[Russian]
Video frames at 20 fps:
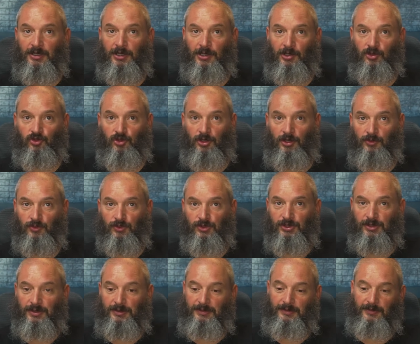
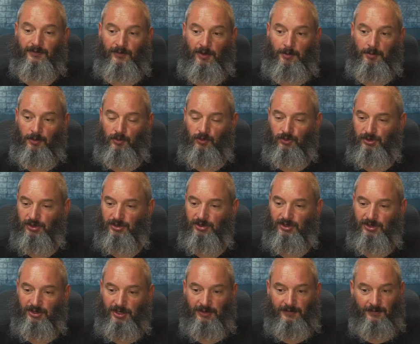решаются вопросы
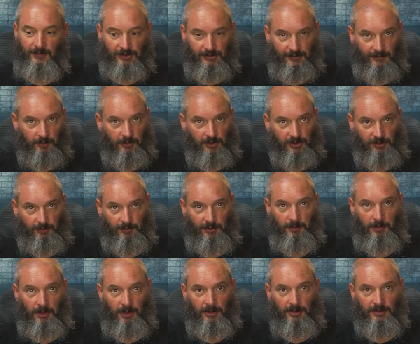с соответствием этих
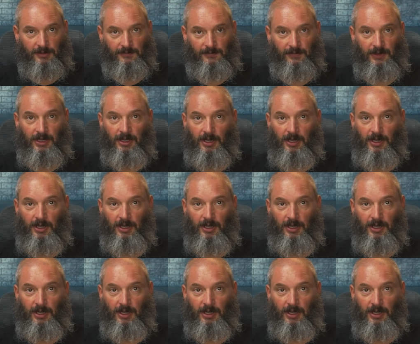препаратов